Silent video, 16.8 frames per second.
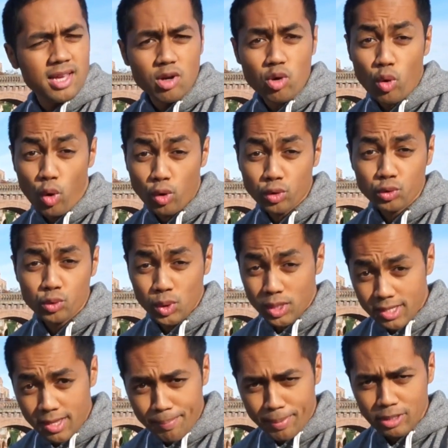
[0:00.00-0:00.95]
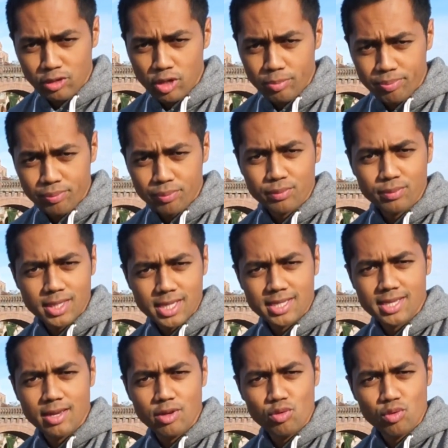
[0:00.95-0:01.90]
et le rendu il n'était pas top, donc ça
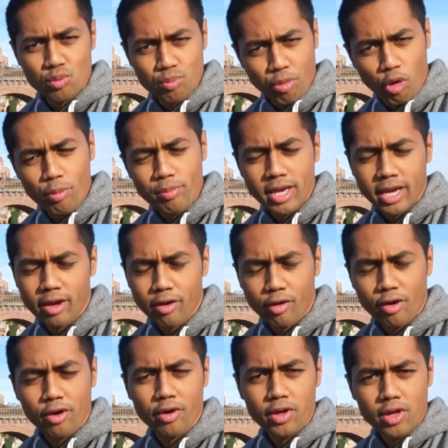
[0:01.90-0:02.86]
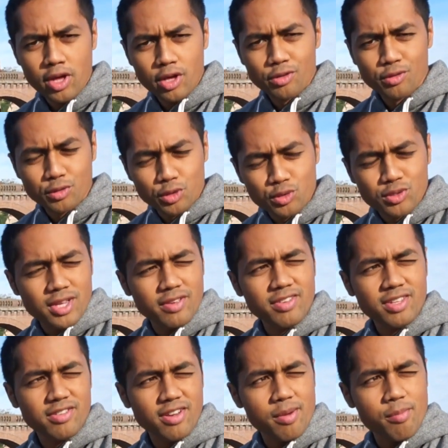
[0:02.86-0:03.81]
c'est une première erreur. Donc je vous
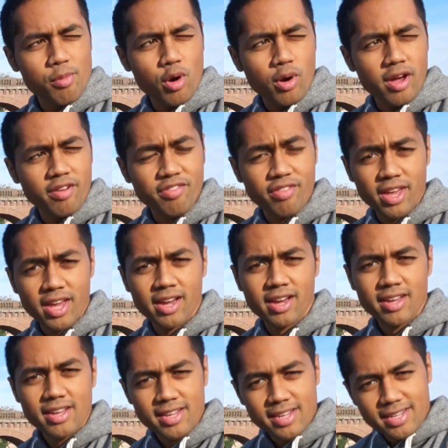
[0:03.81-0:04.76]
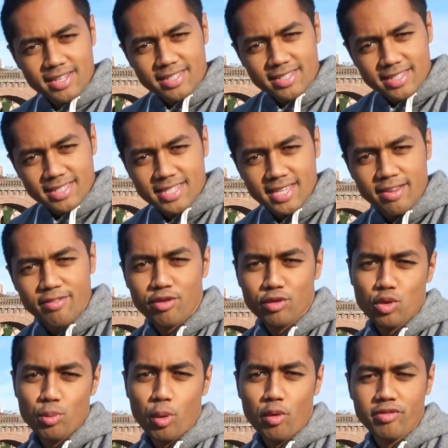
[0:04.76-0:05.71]
invite vraiment à faire des
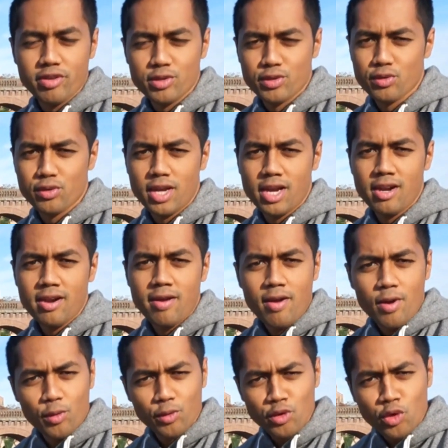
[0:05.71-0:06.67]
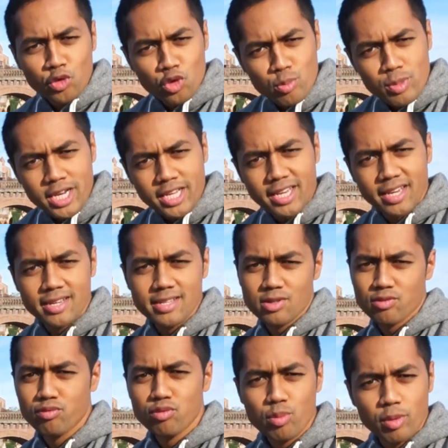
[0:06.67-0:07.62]
photos professionnelles. On est en
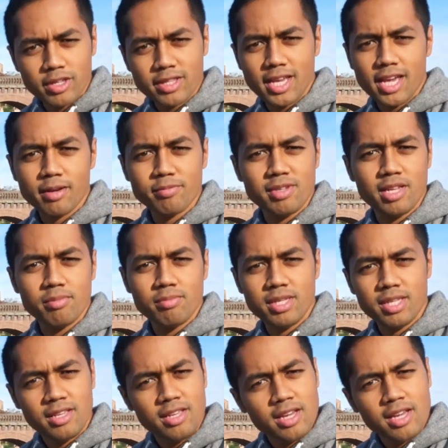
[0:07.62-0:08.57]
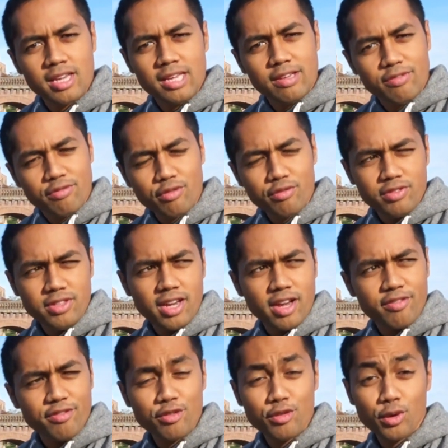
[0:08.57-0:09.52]
2015, vous demandez à Airbnb, ils font venir
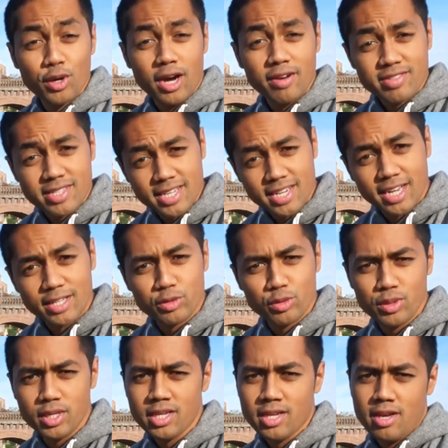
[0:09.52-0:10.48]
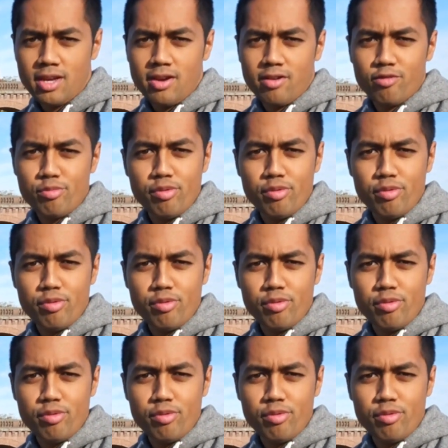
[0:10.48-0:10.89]
un photographe, c'est gratuit. Vous